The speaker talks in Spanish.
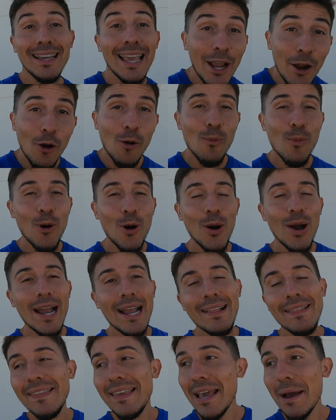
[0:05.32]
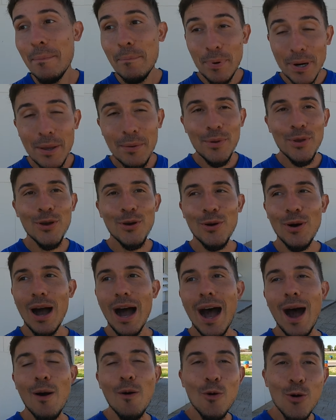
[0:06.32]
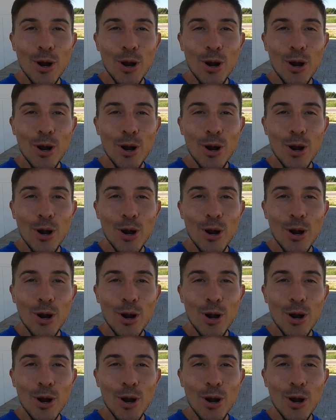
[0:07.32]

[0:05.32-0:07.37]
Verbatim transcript: que como el día previo a